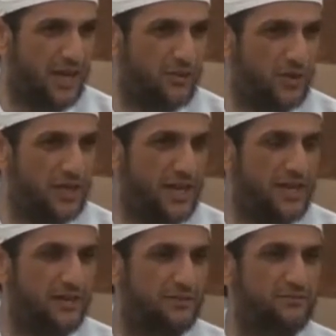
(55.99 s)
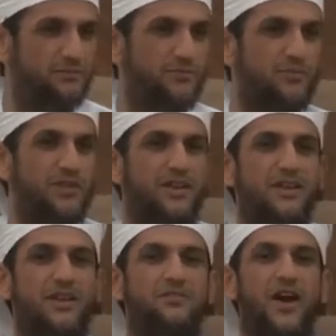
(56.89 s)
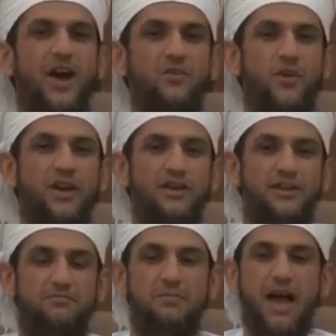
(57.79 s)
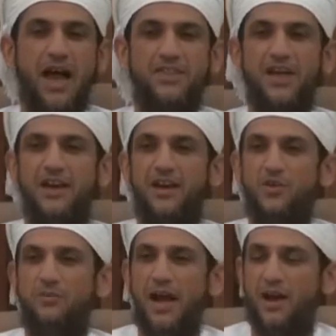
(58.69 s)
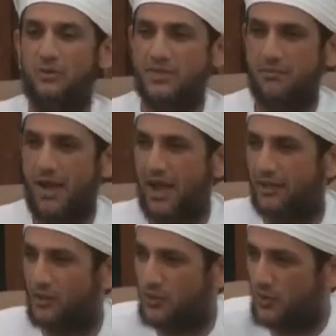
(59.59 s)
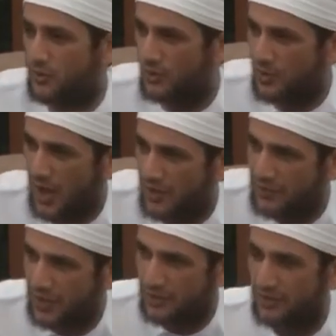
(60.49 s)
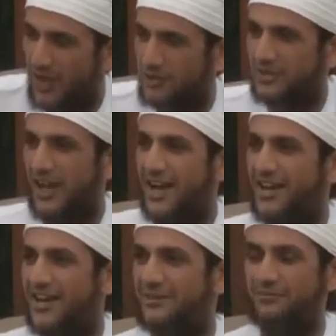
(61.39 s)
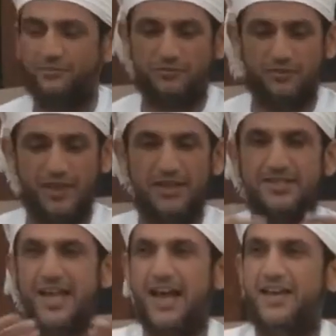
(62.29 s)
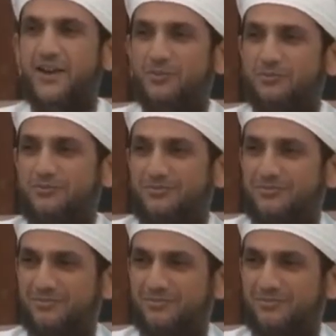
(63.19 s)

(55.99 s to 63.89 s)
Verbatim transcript: جاءوا اليه فأول ما أثاره معهم سماحته حفظه الله تعالى سألهم